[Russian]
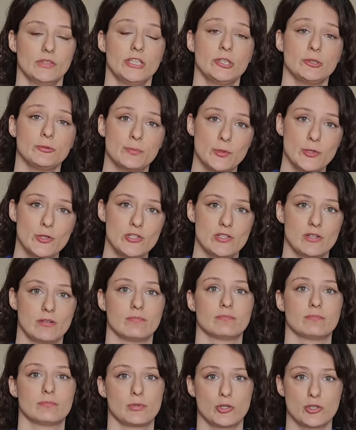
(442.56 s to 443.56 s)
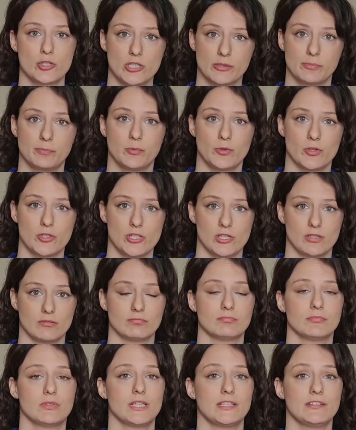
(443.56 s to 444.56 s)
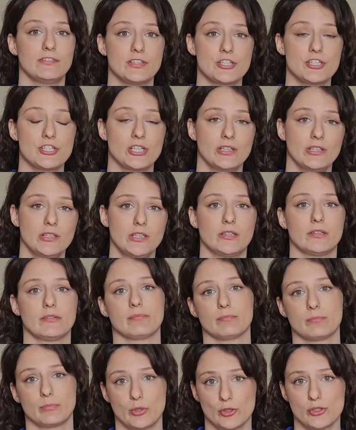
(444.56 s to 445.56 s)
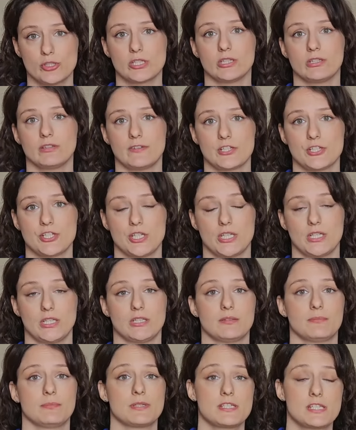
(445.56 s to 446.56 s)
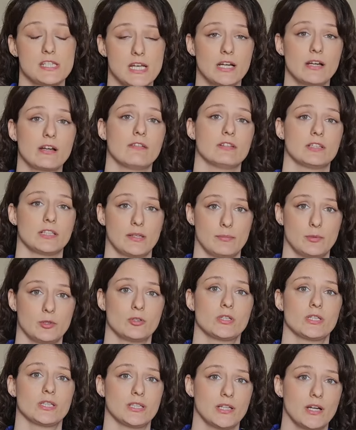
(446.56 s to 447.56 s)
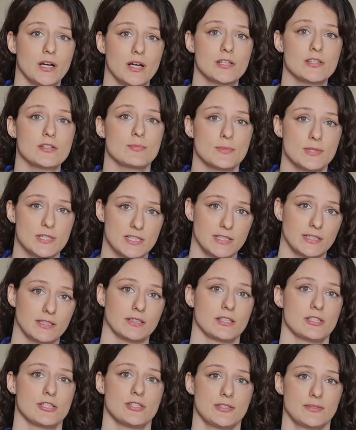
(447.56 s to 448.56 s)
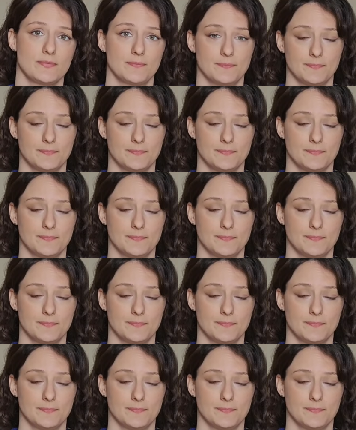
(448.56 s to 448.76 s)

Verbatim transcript: Ее поза – просто поза, а движение – просто движение, без всякого намека на осмысленность.